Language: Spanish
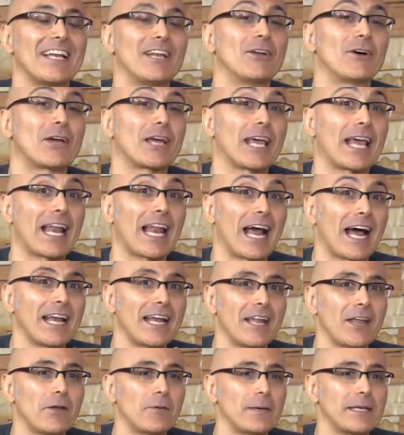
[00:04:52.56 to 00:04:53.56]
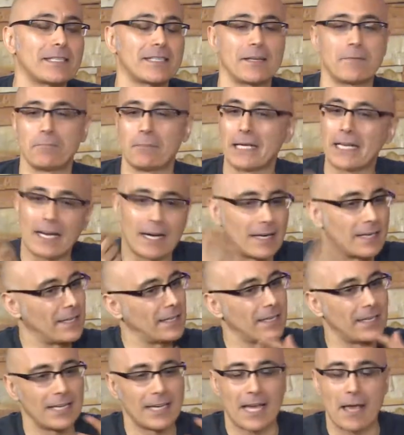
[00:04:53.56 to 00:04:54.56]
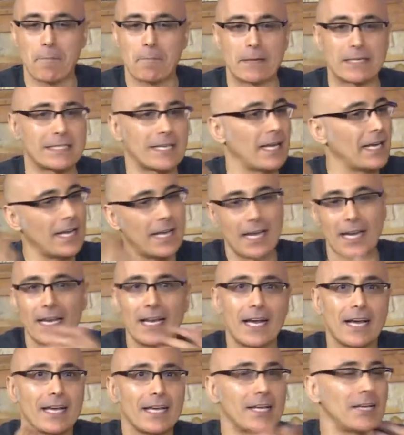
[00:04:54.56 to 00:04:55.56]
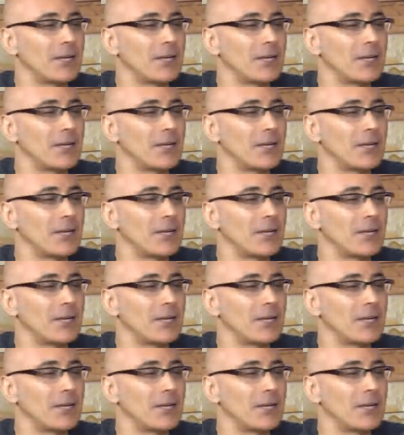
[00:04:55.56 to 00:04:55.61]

los que la han leído me dicen, mira, empecé a leerla y